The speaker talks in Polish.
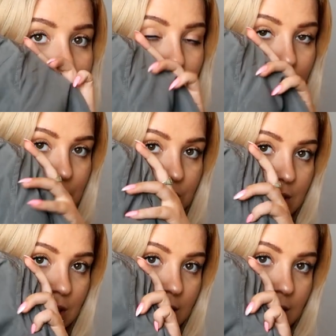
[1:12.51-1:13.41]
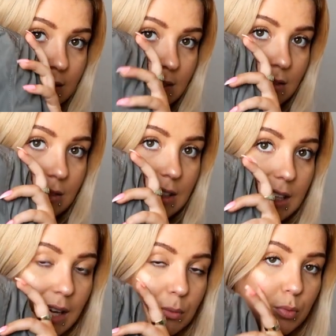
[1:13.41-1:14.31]
to właśnie y, nie
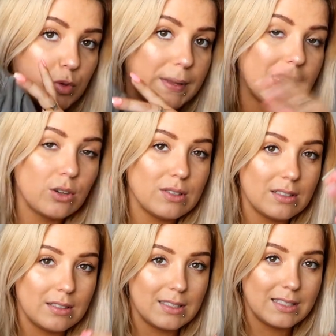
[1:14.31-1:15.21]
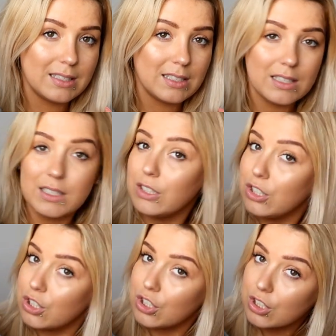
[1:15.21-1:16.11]
tak mu przypada, tylko y,
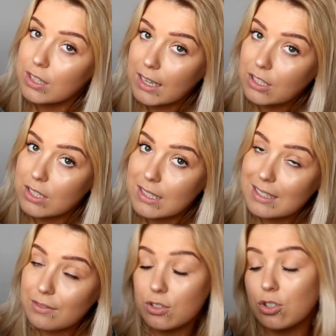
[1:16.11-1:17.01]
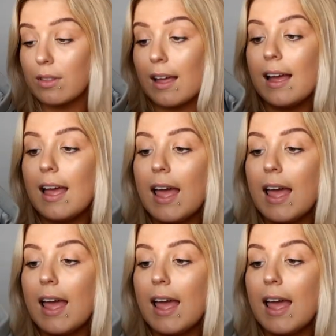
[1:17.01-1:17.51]
niższy, także jest zawyżona,